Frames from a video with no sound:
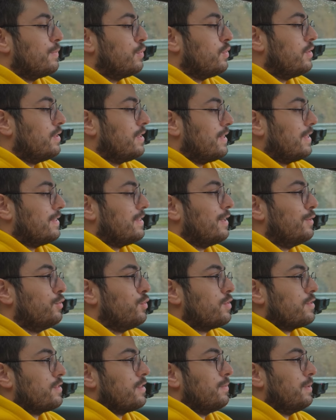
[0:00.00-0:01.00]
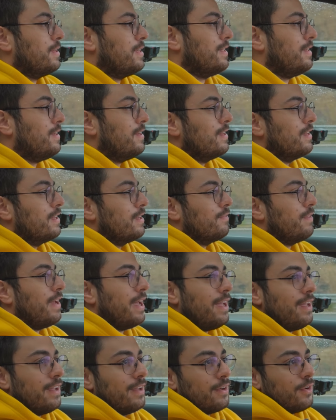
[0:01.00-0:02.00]
Bunları dikkate alıyoruz tabii ki ve
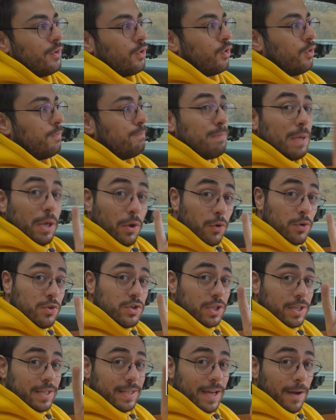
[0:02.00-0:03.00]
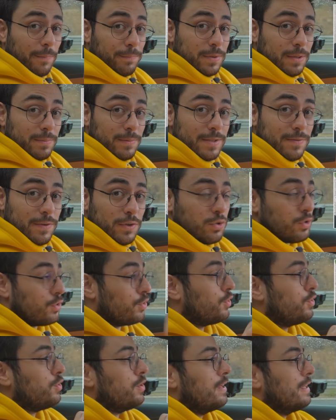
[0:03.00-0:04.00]
o bir önceki yaptığımız
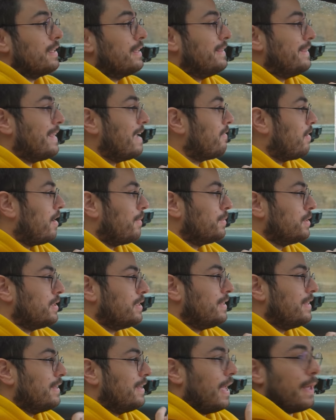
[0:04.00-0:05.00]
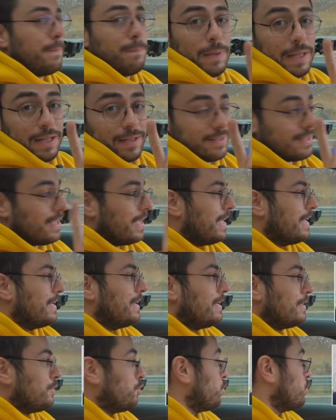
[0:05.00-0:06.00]
videonun devamını hep birlikte
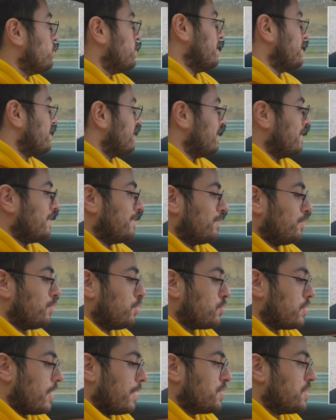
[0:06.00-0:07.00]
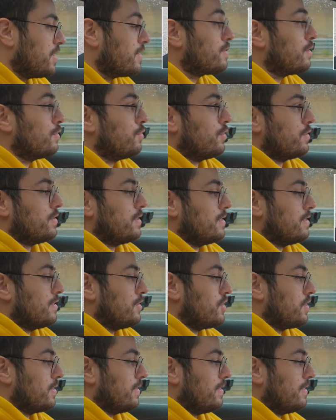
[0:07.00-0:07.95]
göreceğiz. Güzel bir şey hazırlıyoruz sizin için.